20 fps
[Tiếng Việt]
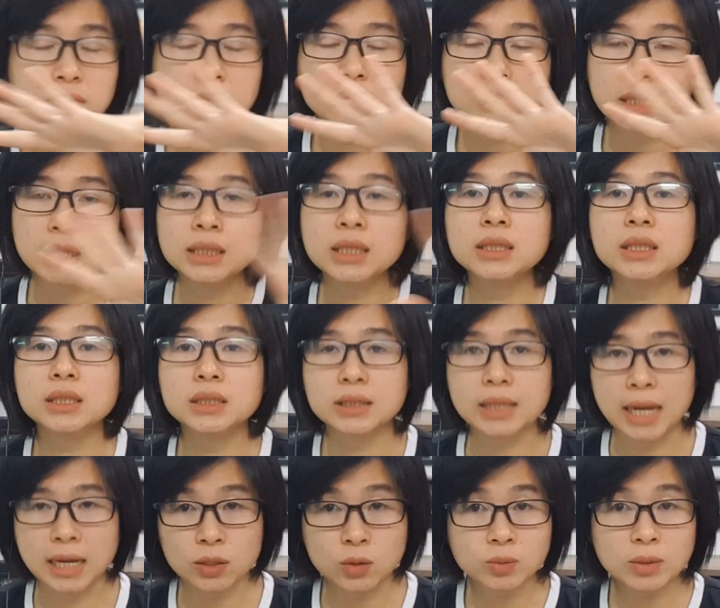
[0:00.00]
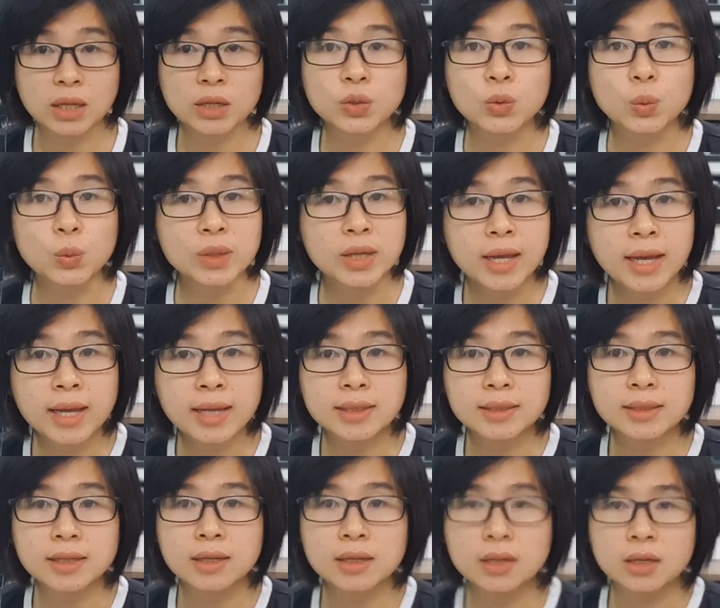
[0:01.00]
Tránh cái tình trạng chúng ta duỗi hết.
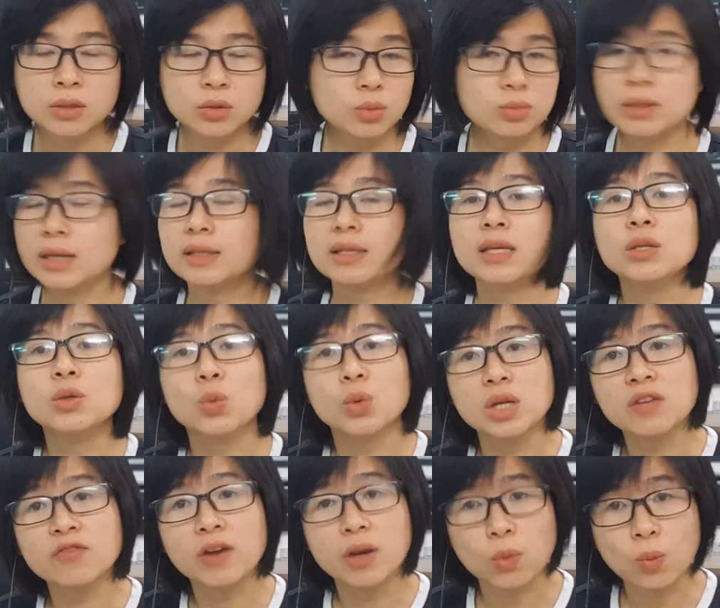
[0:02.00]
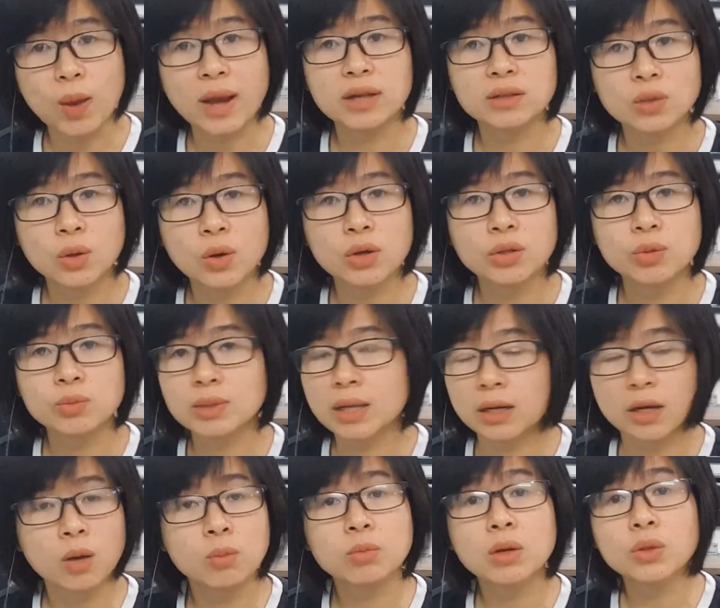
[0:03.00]
Chúng ta chỉ duỗi cái phần quăng thôi, chúng ta
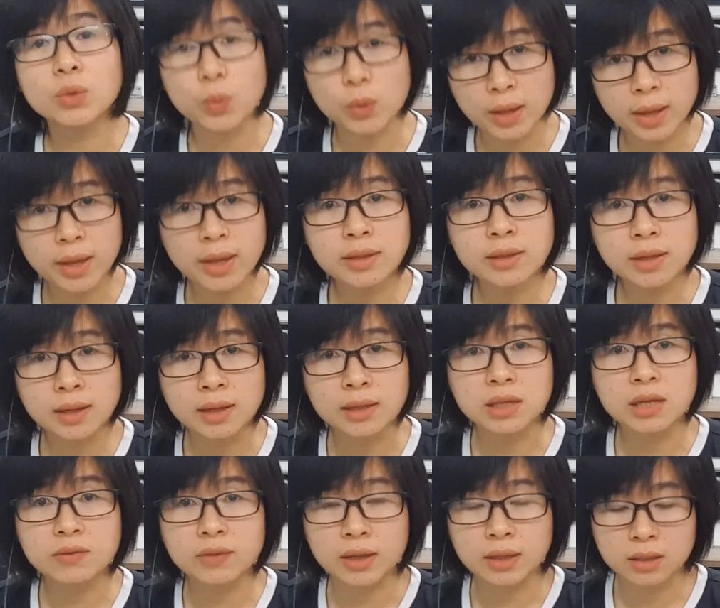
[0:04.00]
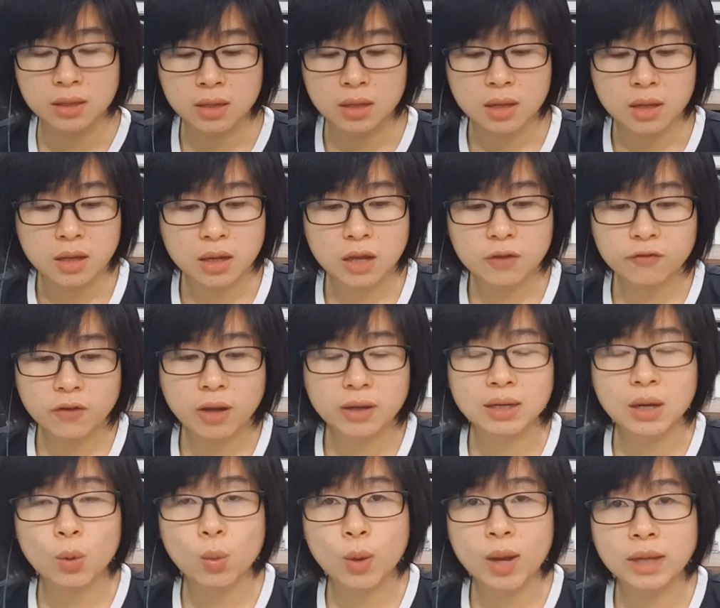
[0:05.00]
không có duỗi hết, nên là như vậy. Cái
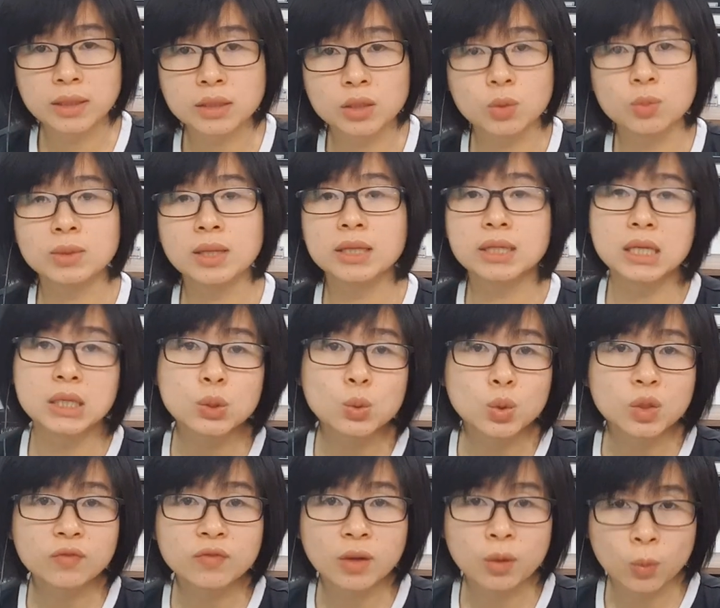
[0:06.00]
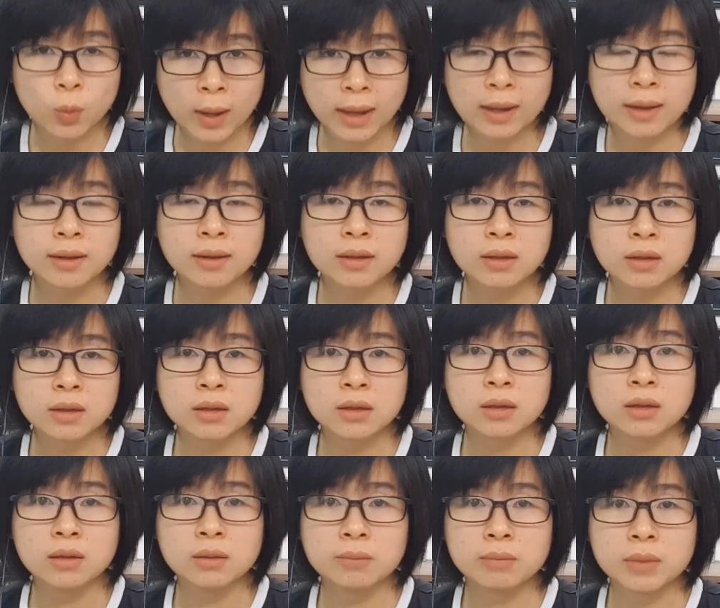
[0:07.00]
phần nào quăng thì chúng ta chỉ duỗi phần quăng.
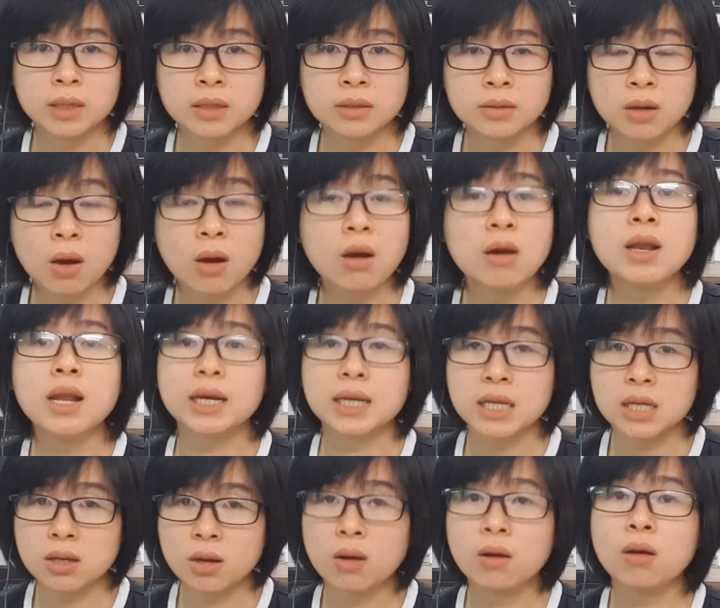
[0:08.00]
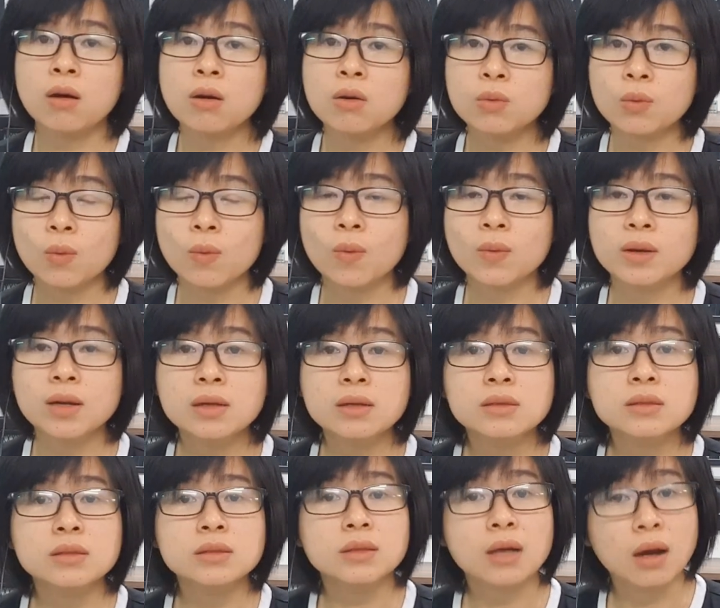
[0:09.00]
Mà đó là cái khó của cái
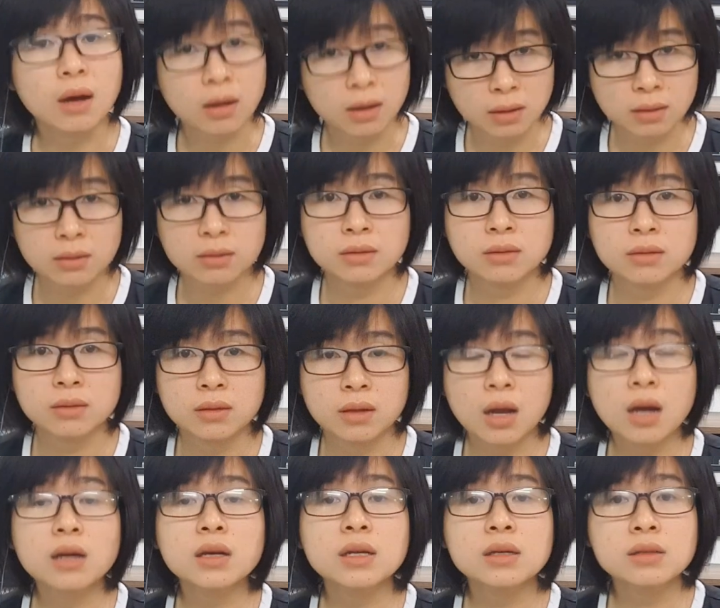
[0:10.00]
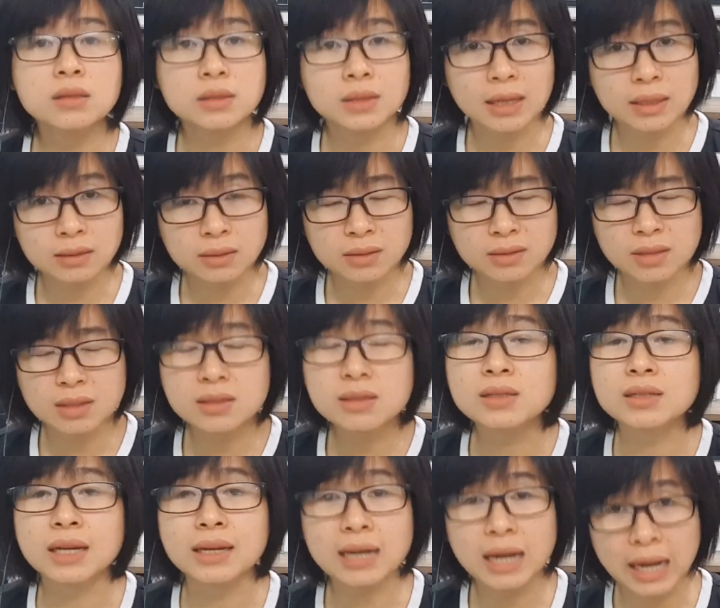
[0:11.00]
người thợ, cái
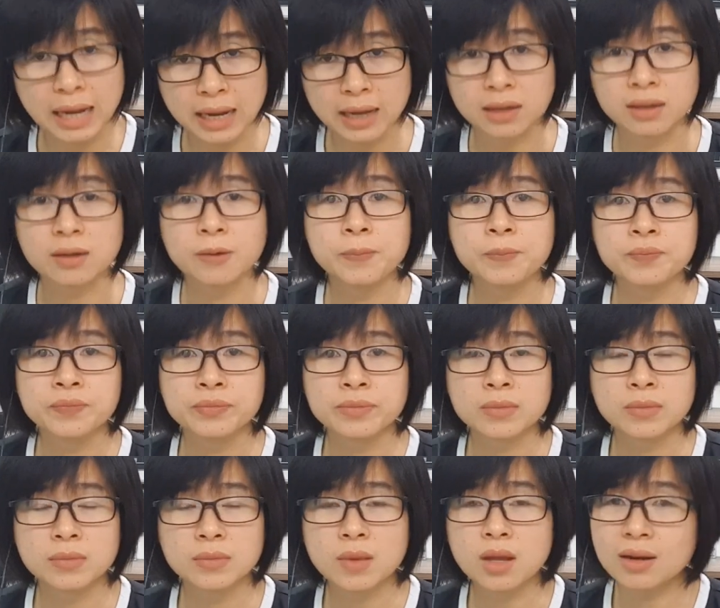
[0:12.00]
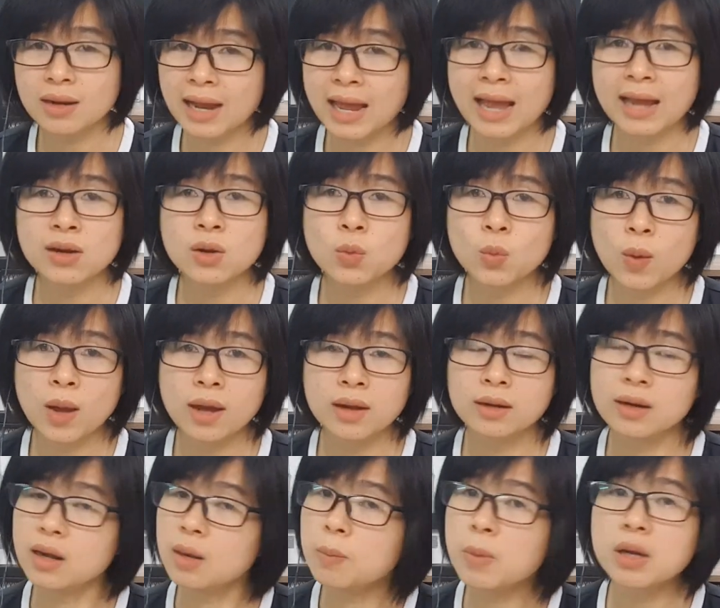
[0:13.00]
người khách hàng. Nó ra nó
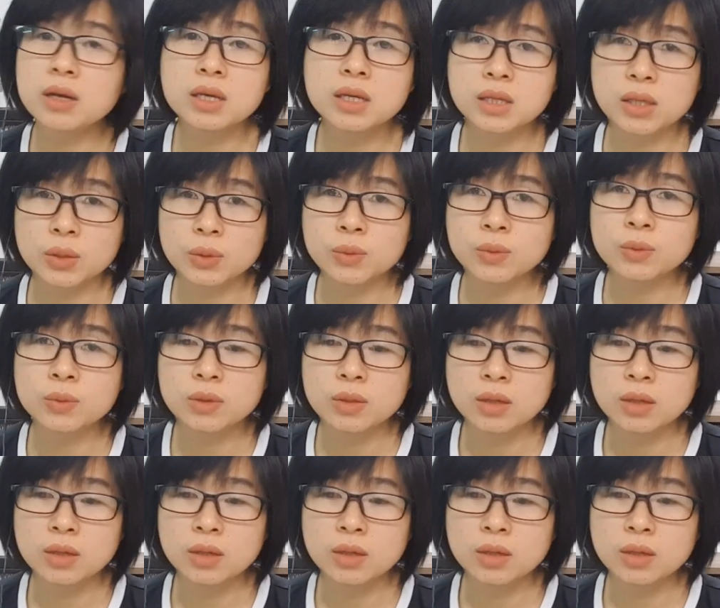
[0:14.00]
quăng là nó mất cái kiểu.